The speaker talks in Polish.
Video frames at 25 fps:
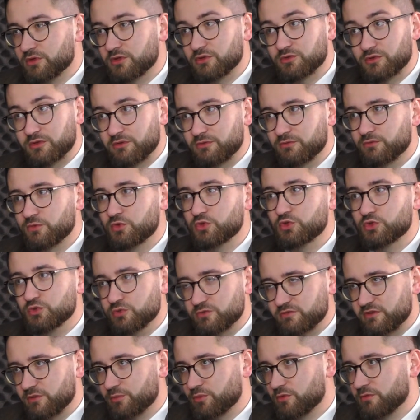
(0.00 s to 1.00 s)
JSW
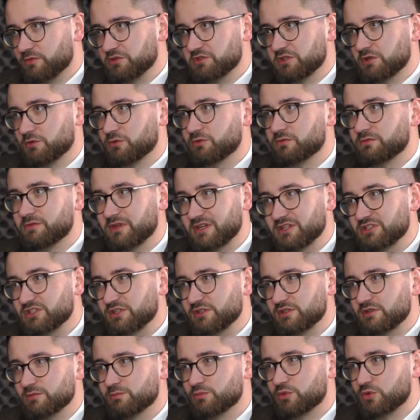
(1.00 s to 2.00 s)
już zapowiedziało
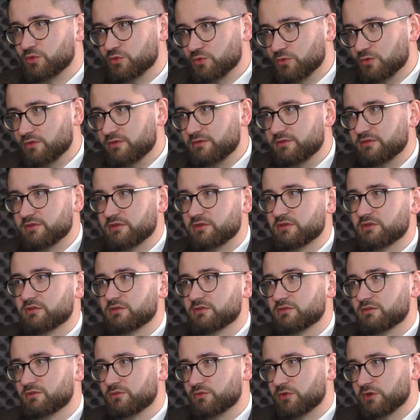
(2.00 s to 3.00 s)
zwiększenie produkcji
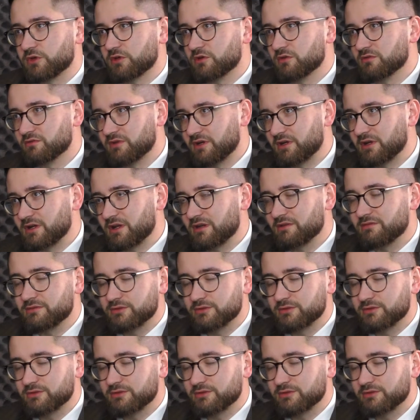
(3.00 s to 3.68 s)
swojego węgla,